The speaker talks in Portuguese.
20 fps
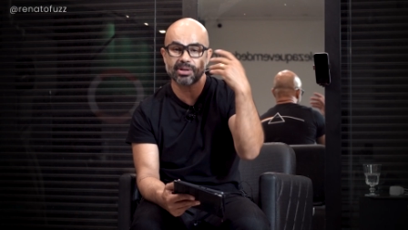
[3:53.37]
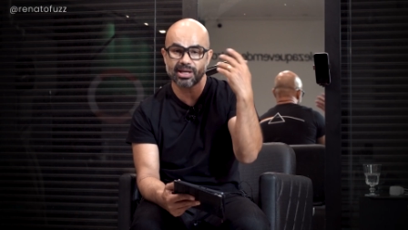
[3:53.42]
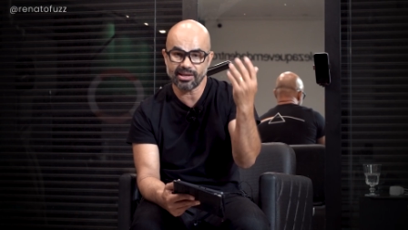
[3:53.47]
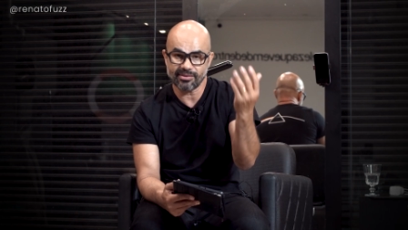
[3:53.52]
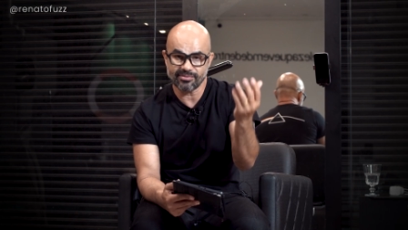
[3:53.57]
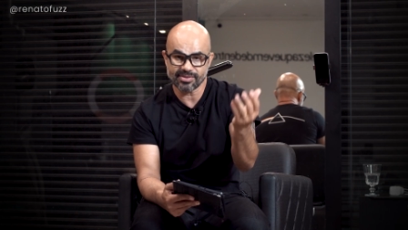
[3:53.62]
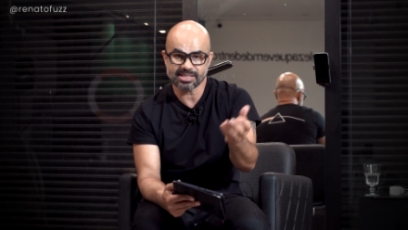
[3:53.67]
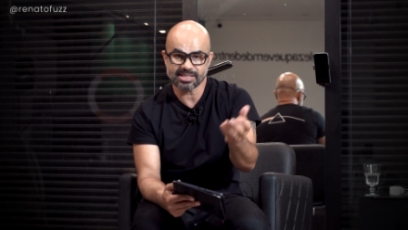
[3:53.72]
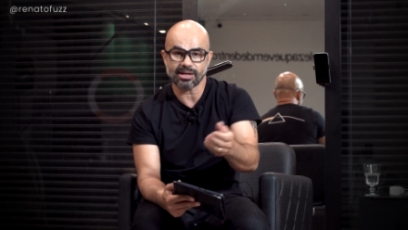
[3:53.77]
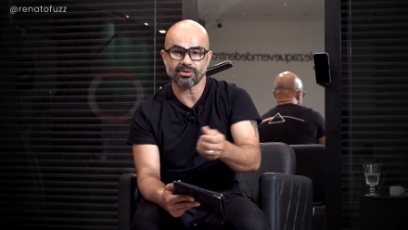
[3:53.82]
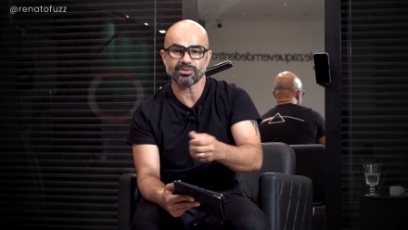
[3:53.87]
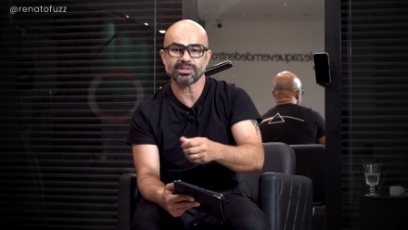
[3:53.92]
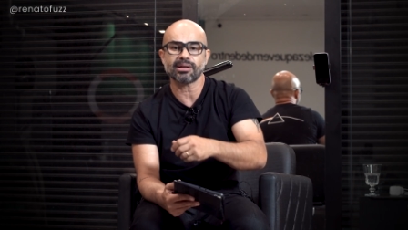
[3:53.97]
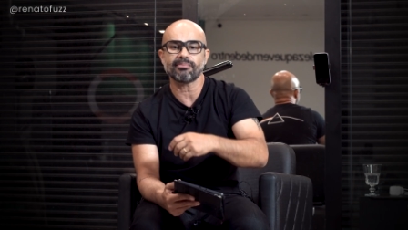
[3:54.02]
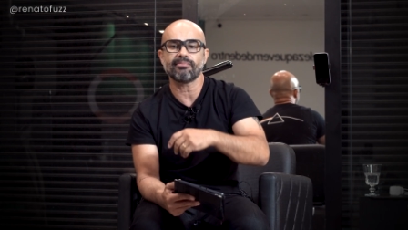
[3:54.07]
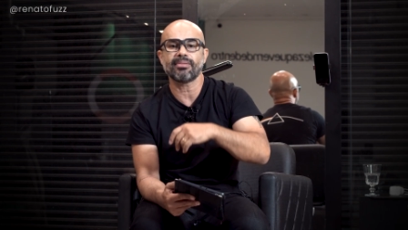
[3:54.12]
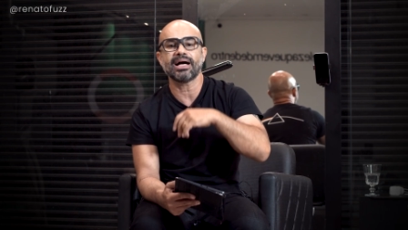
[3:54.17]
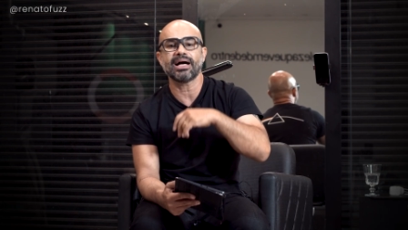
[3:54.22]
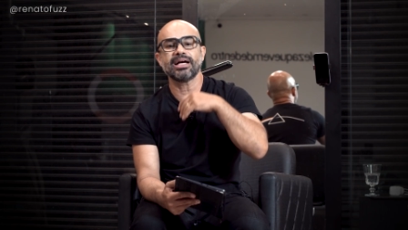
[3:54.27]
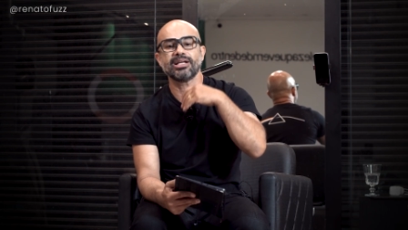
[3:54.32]
para revisar o
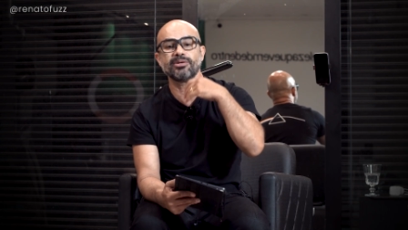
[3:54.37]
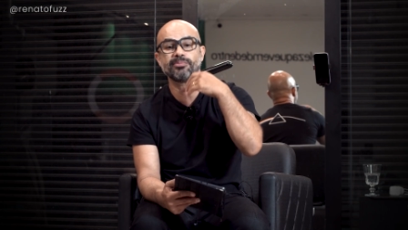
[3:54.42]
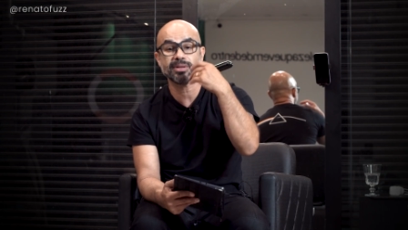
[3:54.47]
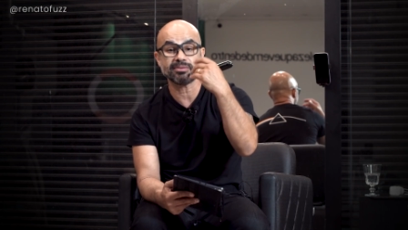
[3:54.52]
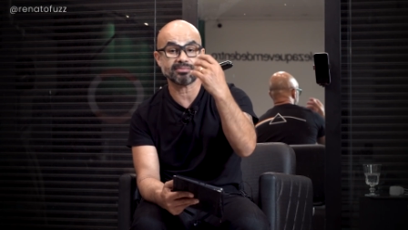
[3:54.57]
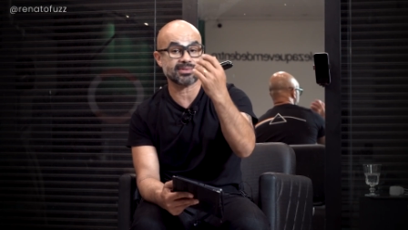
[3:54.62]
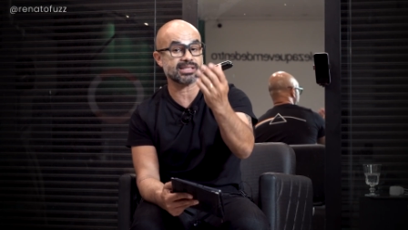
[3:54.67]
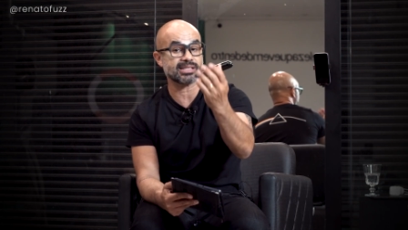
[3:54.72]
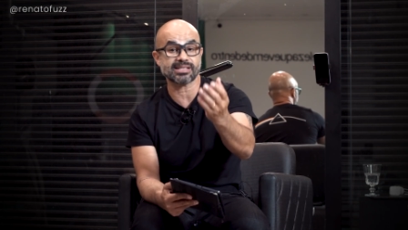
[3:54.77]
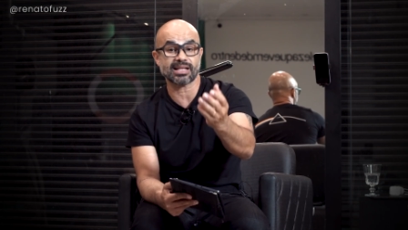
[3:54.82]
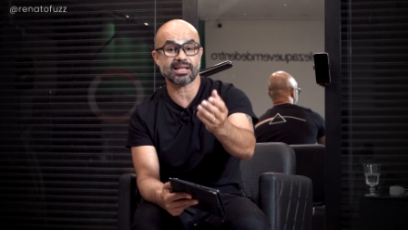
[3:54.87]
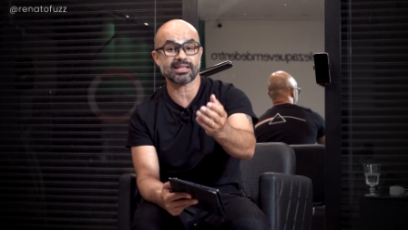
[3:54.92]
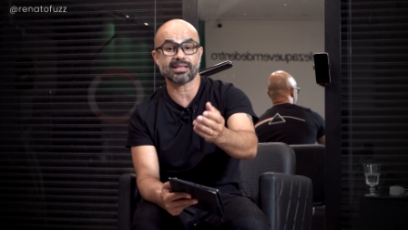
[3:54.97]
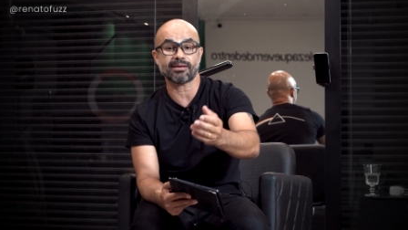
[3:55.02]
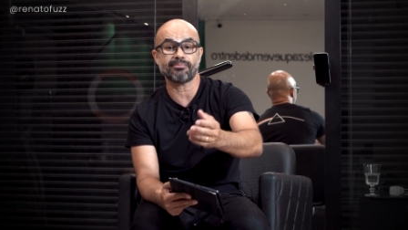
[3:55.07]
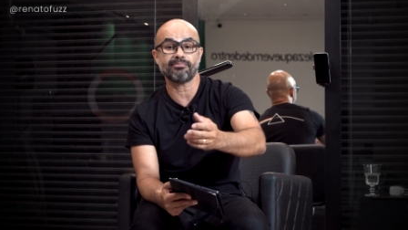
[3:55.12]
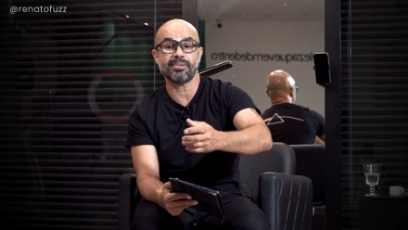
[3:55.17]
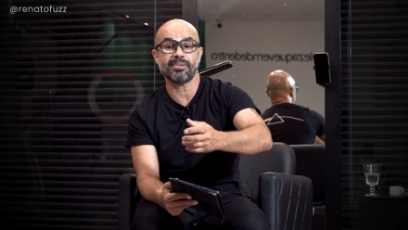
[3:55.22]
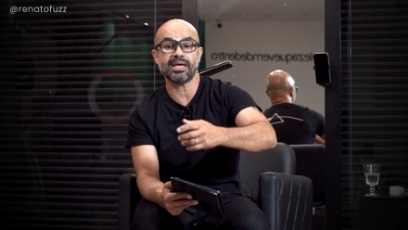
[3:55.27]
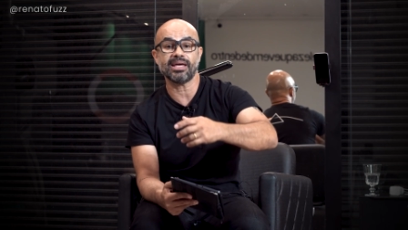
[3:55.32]
trabalho, perguntar se ela
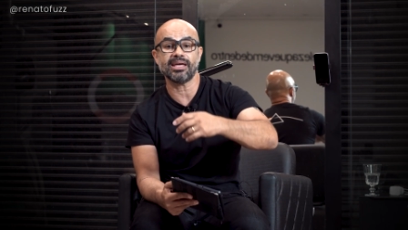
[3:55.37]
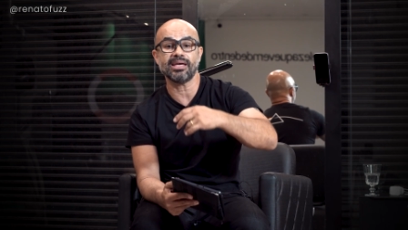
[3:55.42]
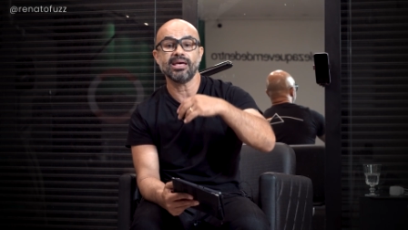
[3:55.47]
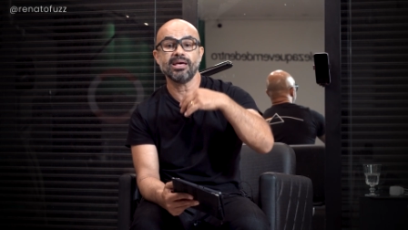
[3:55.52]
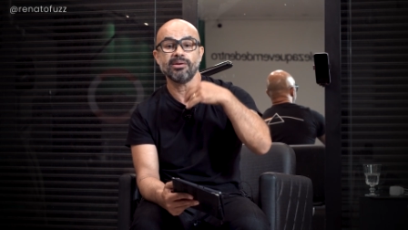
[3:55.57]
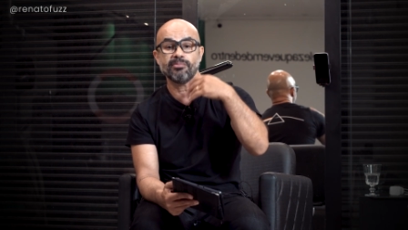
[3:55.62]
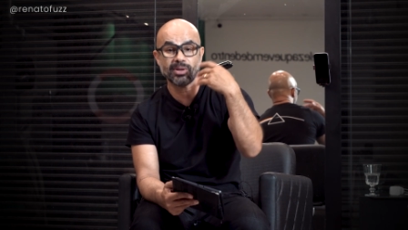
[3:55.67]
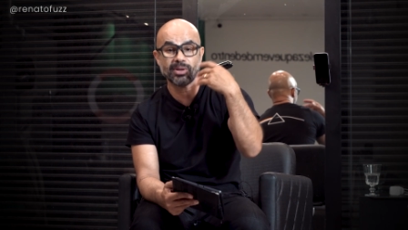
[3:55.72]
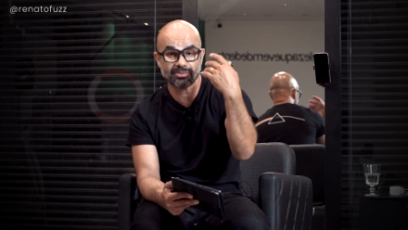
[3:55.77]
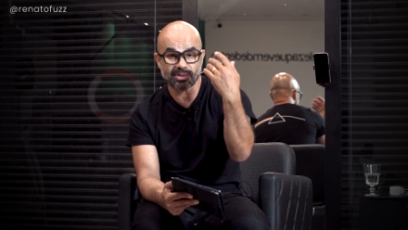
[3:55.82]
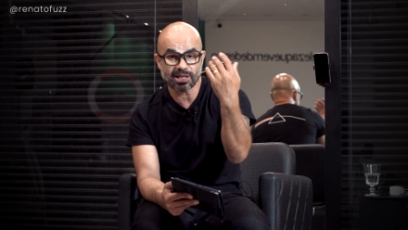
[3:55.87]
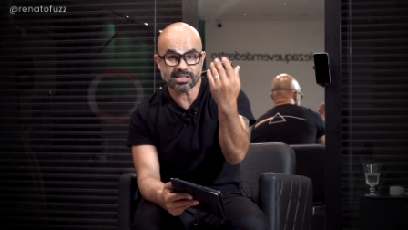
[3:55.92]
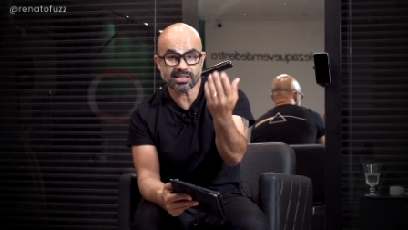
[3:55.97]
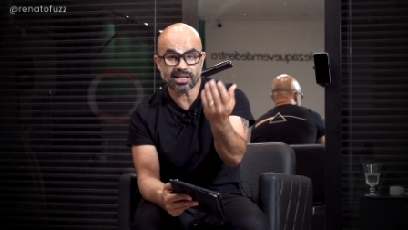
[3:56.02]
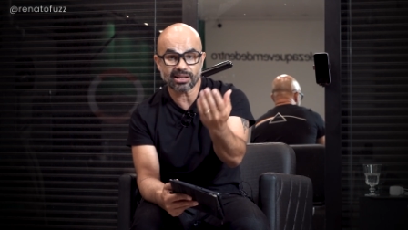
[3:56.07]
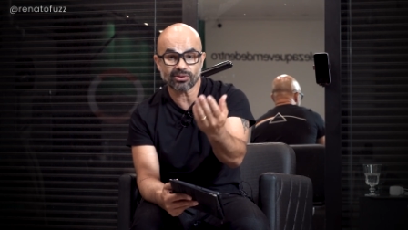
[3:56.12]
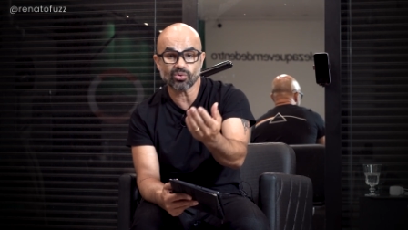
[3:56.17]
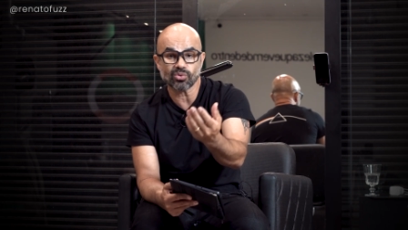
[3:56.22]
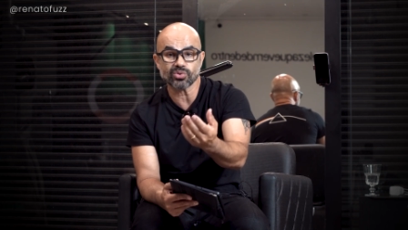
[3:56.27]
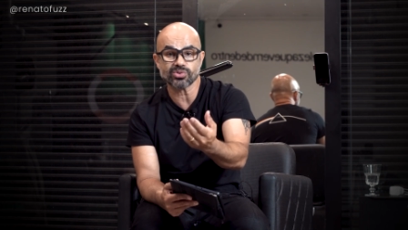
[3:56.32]
está bem, perguntar se
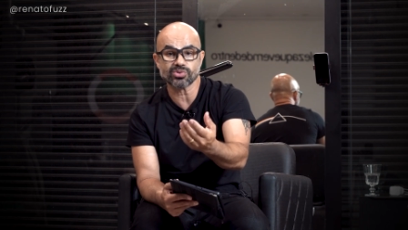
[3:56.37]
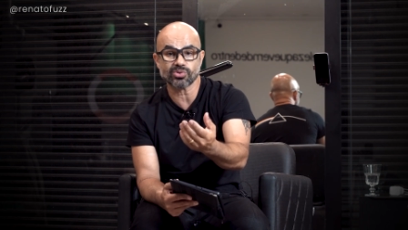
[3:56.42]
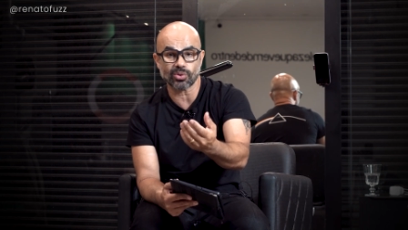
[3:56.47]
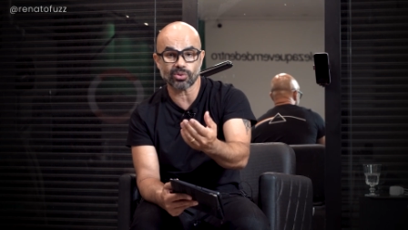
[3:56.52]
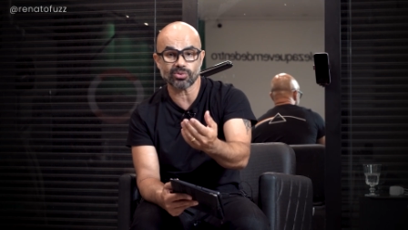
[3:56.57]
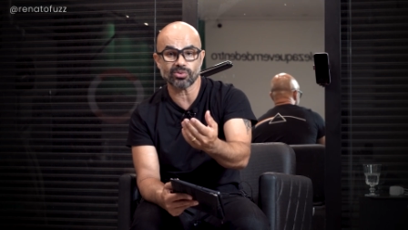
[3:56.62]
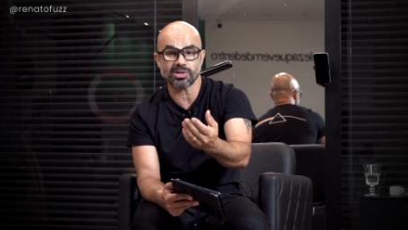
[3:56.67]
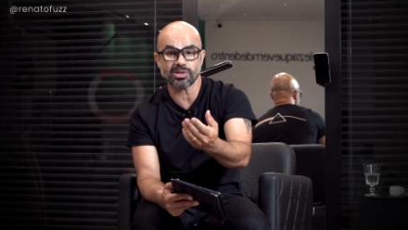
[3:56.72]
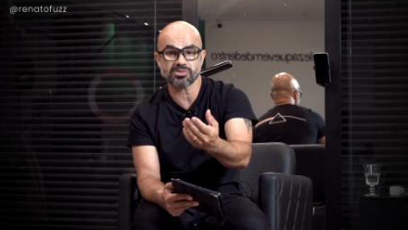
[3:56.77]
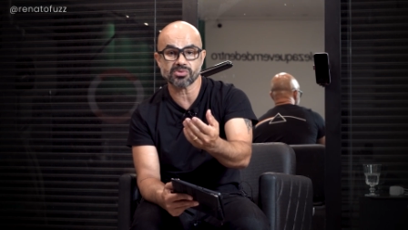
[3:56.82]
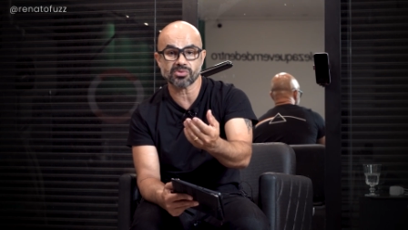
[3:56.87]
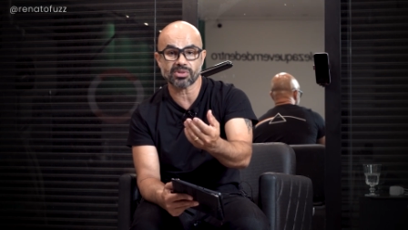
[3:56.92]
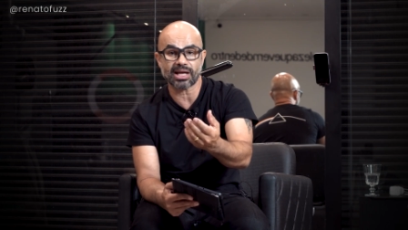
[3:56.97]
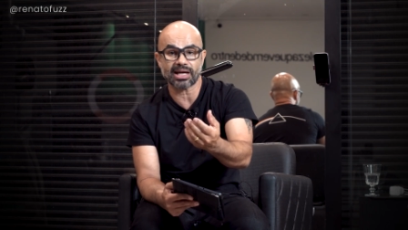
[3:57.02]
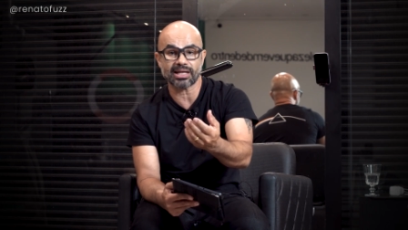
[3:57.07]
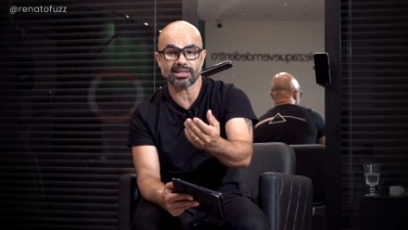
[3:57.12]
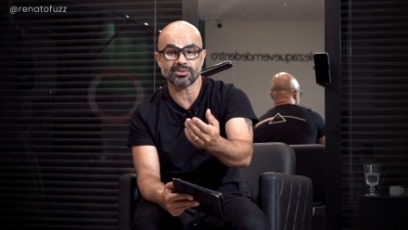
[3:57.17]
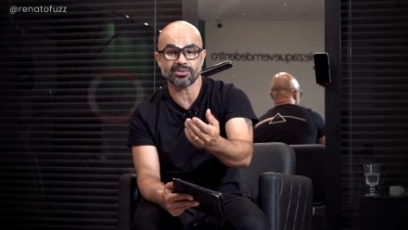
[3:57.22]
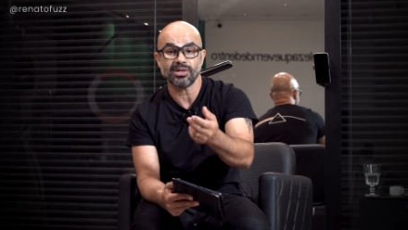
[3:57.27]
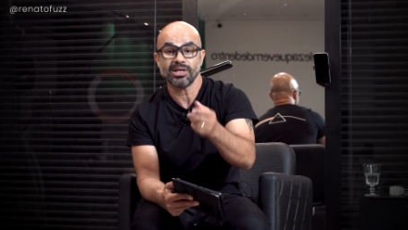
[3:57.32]
ela gostou do
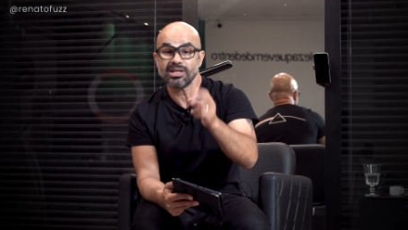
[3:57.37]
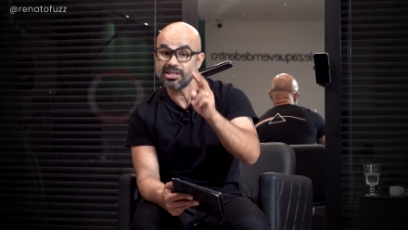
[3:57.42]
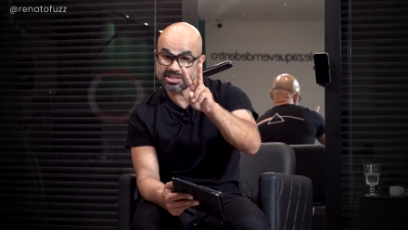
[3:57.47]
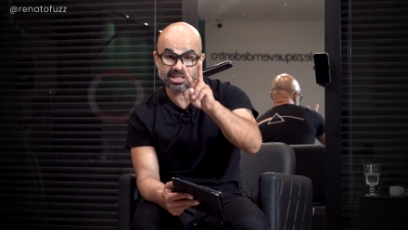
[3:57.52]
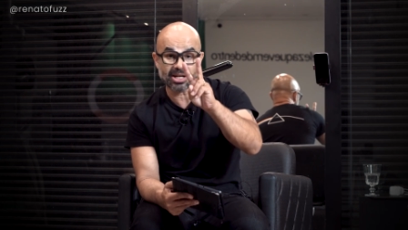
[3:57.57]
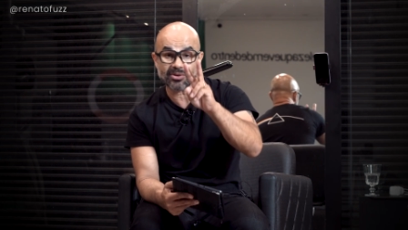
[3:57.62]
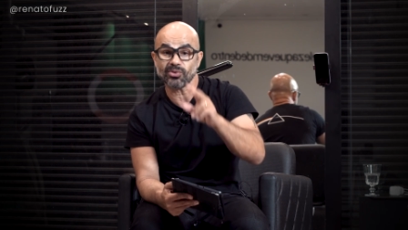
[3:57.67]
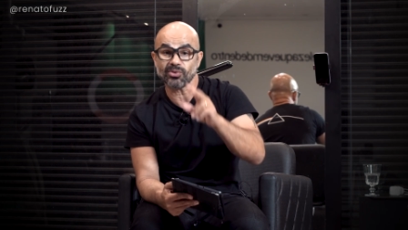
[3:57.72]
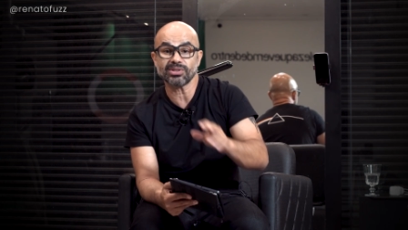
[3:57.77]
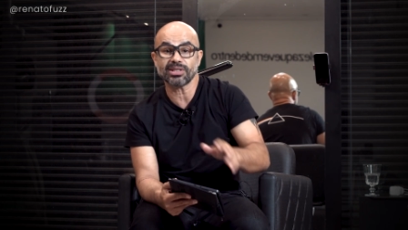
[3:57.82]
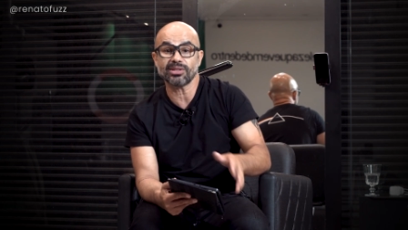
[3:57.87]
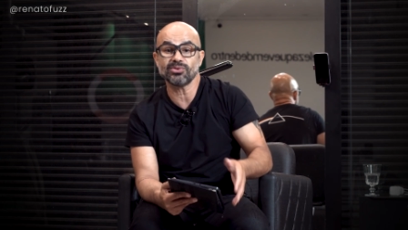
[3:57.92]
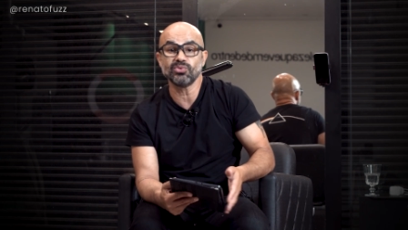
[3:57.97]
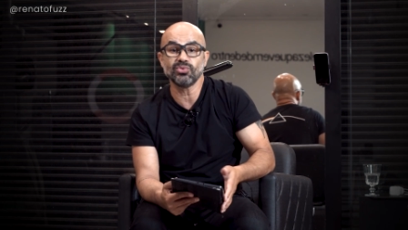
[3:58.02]
resultado, já conta